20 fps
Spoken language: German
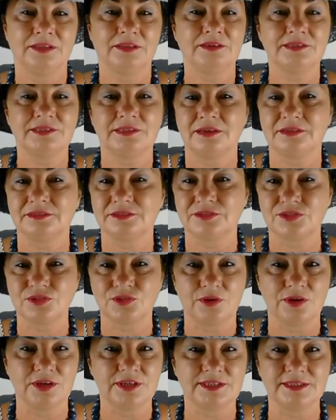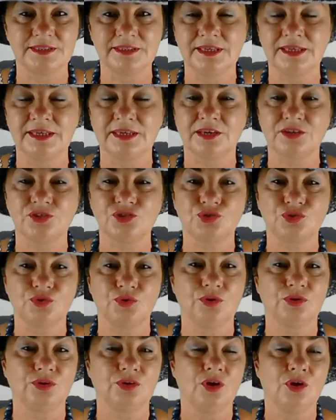Das hat Zeus nicht
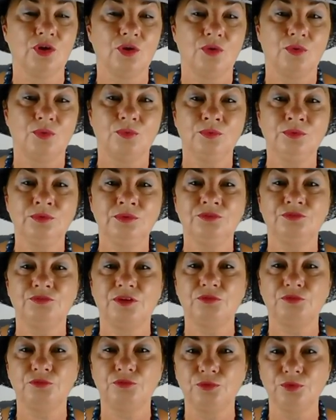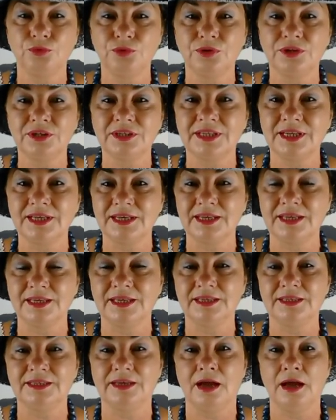gestört und verführte
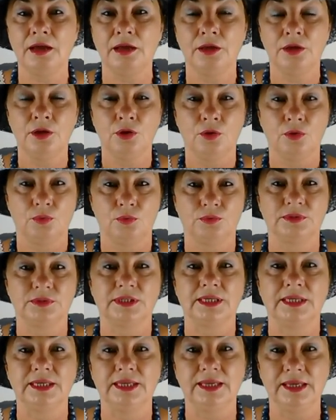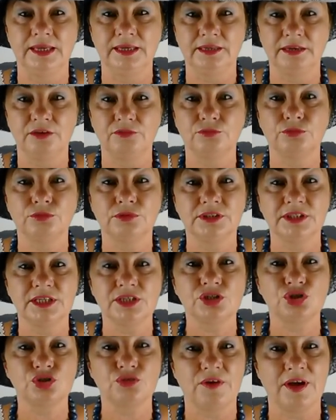Leda und Leda wurde
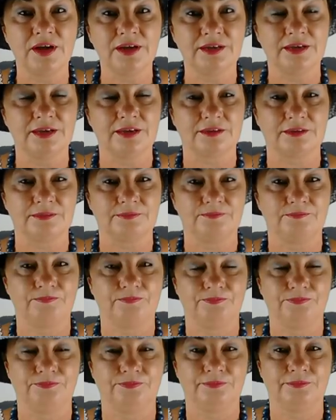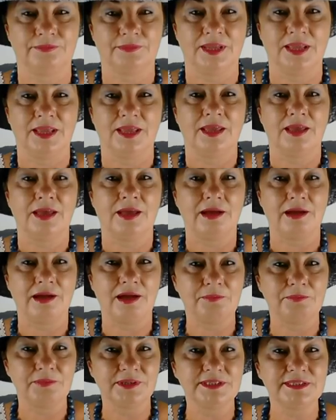schwanger.
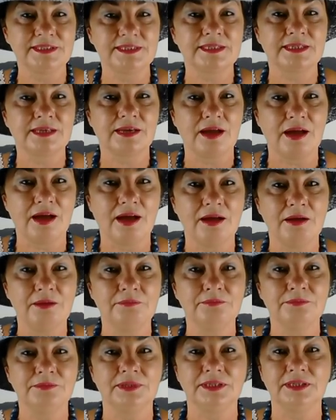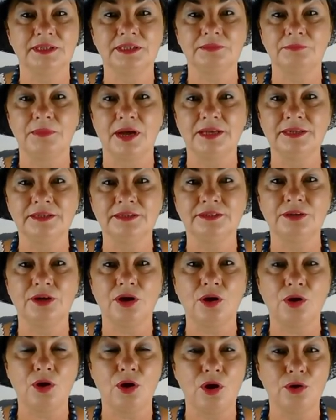Abends kam ihr Mann
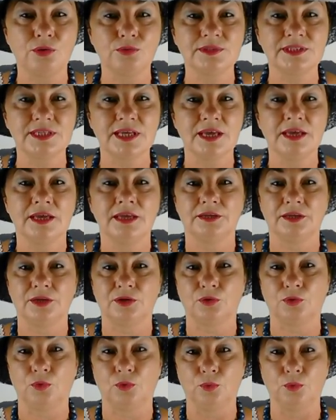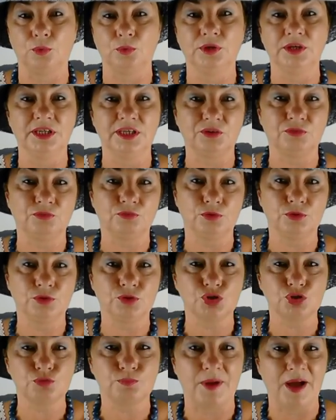nach Hause, der König von
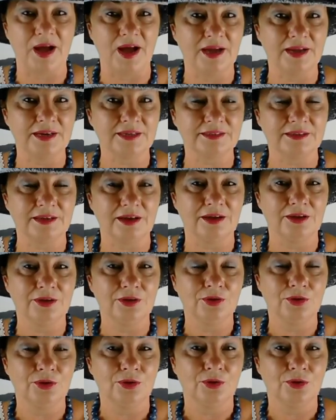Sparta,